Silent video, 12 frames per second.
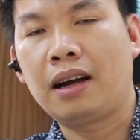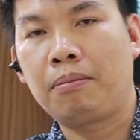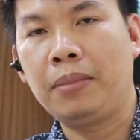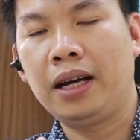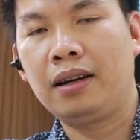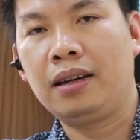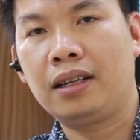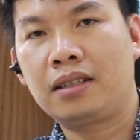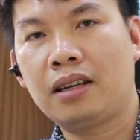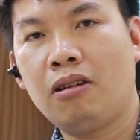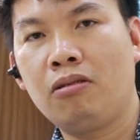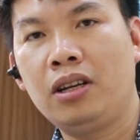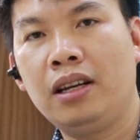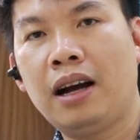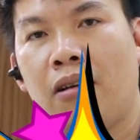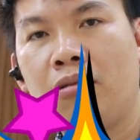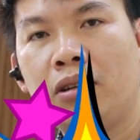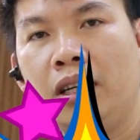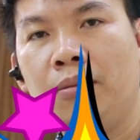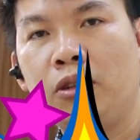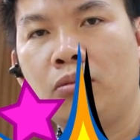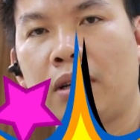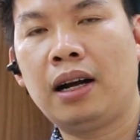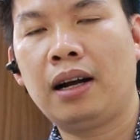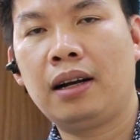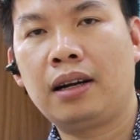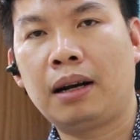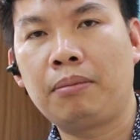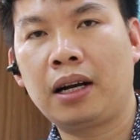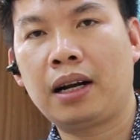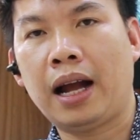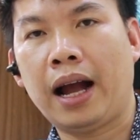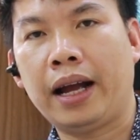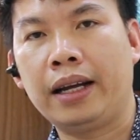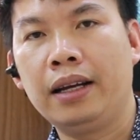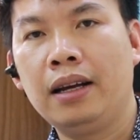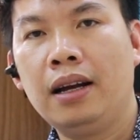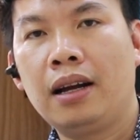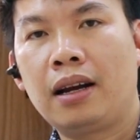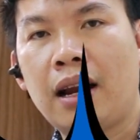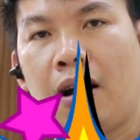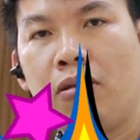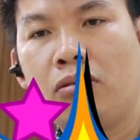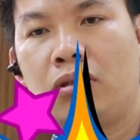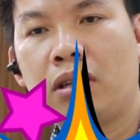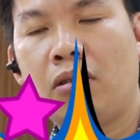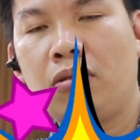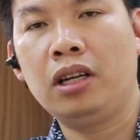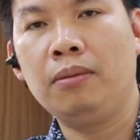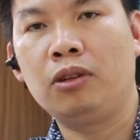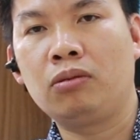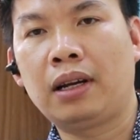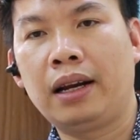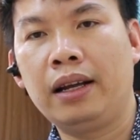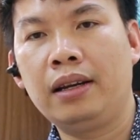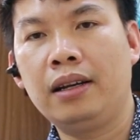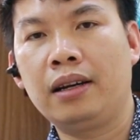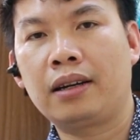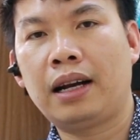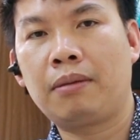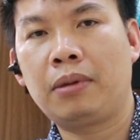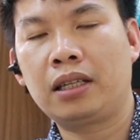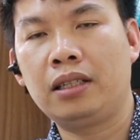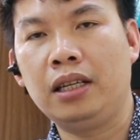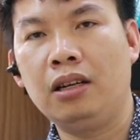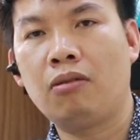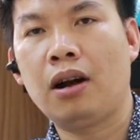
Đặc biệt là sau khi đau khi mà chúng ta gắn mắc cài, đau sau khi mà chúng ta đến niềng răng bác sĩ